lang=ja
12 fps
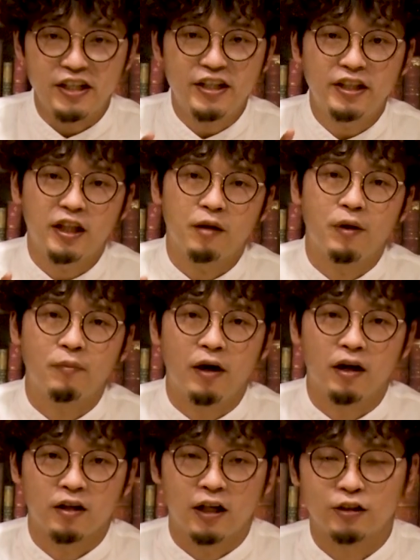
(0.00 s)
生きたま
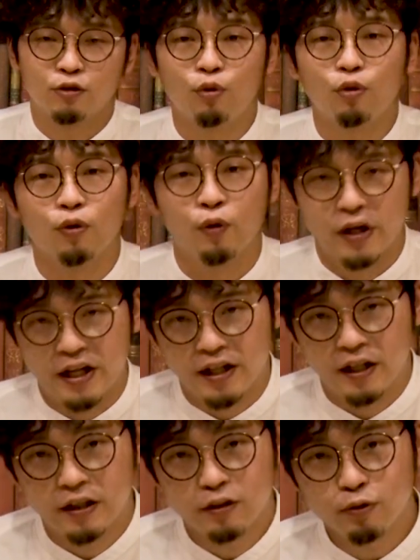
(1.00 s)
ま火葬炉
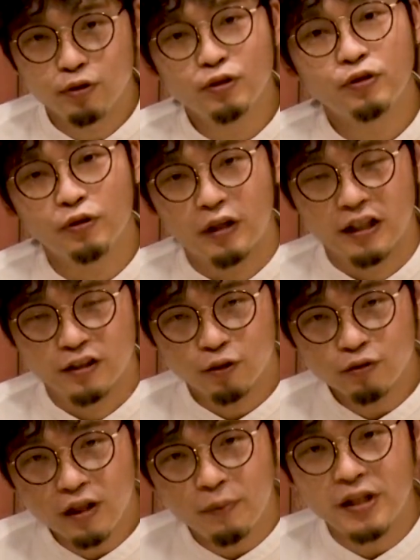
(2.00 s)
へというような、
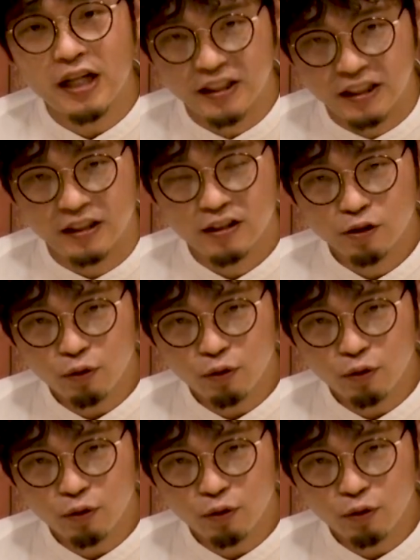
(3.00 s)
そんな見出し、